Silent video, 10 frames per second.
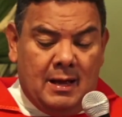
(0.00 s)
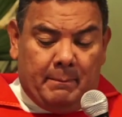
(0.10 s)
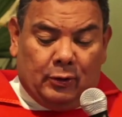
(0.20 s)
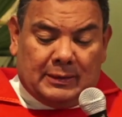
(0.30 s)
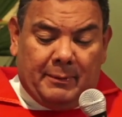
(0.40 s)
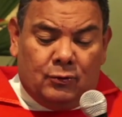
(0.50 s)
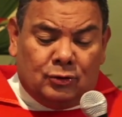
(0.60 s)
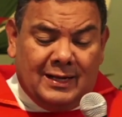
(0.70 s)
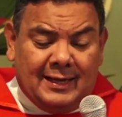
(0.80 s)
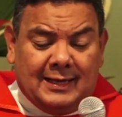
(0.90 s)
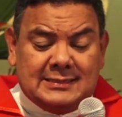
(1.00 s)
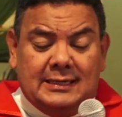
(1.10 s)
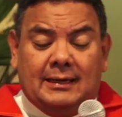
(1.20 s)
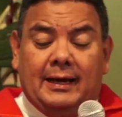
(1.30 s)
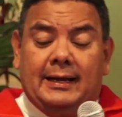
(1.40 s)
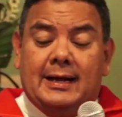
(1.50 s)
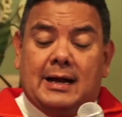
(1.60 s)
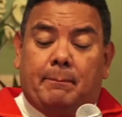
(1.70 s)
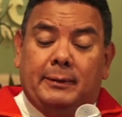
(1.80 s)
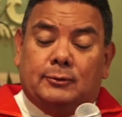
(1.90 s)
Pero también uno tiene que decir en el
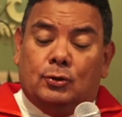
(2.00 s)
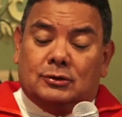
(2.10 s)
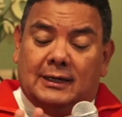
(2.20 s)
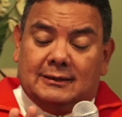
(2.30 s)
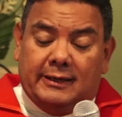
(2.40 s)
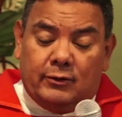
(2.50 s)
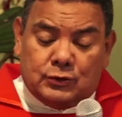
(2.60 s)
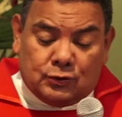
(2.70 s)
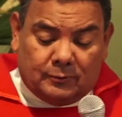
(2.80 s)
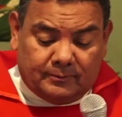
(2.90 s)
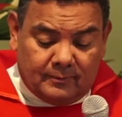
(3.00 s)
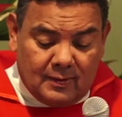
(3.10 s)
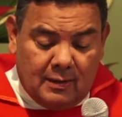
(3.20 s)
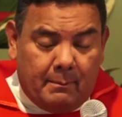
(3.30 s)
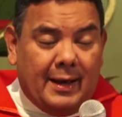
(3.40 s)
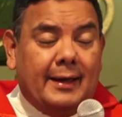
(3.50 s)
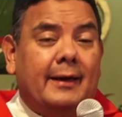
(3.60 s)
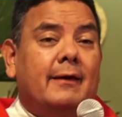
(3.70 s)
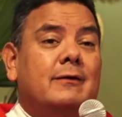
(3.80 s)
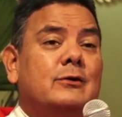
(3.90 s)
capítulo 38, me
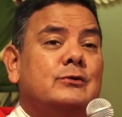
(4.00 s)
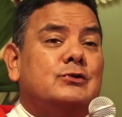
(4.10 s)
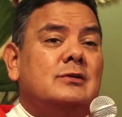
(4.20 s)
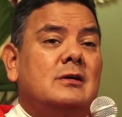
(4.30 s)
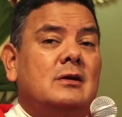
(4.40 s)
alejé de Dios.